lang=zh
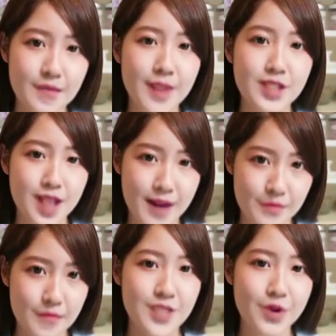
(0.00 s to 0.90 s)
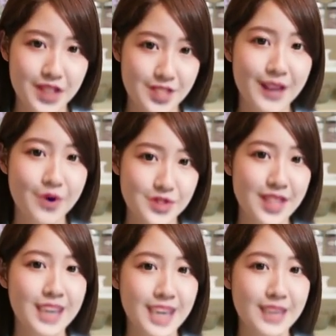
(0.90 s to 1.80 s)
男双，刘雨辰欧
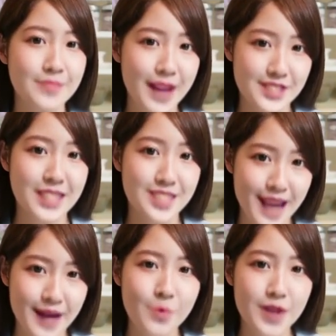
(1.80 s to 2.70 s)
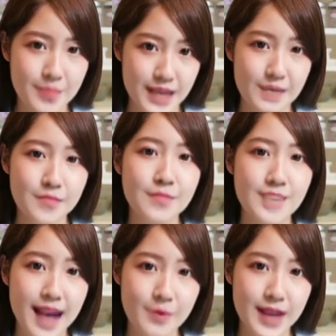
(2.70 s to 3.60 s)
选一 vs 莱恩温迪，
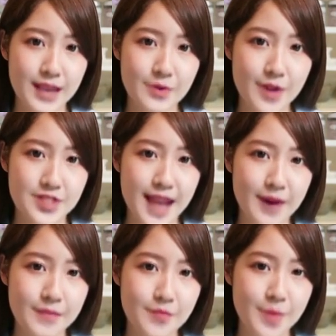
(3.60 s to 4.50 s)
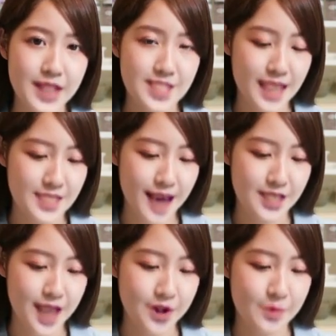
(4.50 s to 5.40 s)
杨伟坑王场 vs 阿
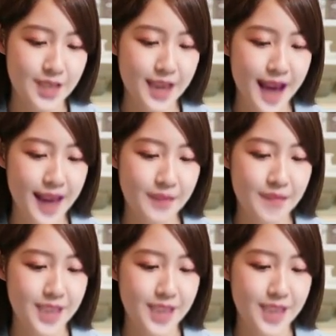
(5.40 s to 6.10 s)
山亨德拉。